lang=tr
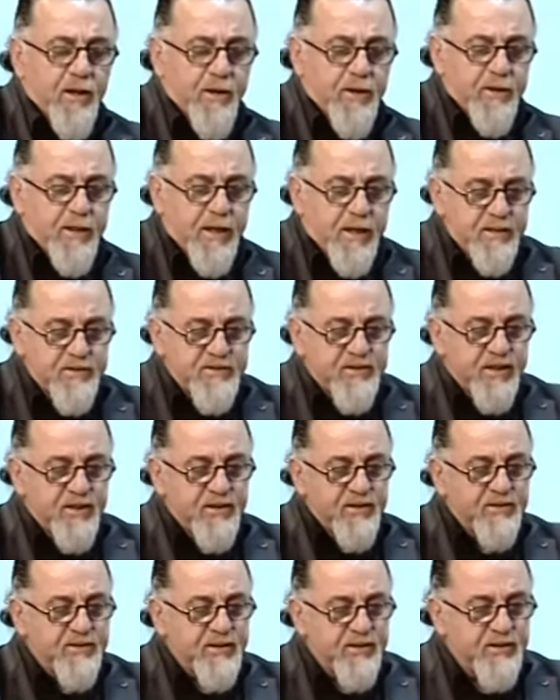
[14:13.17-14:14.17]
yani
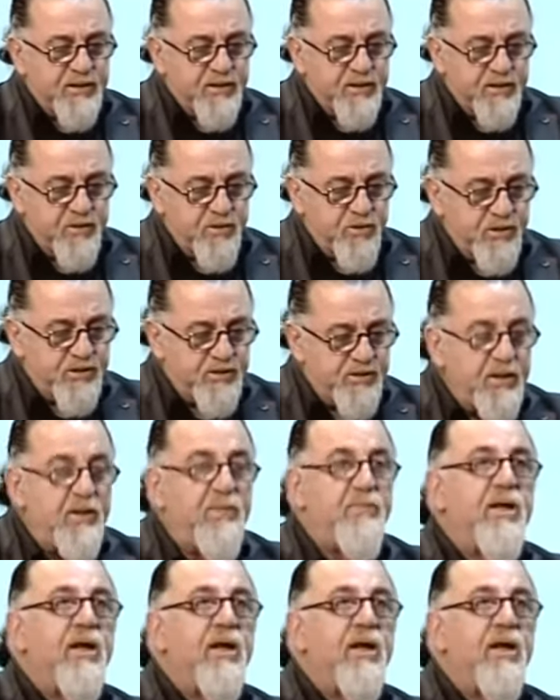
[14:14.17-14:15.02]
sağlıkta da öyle değil mi?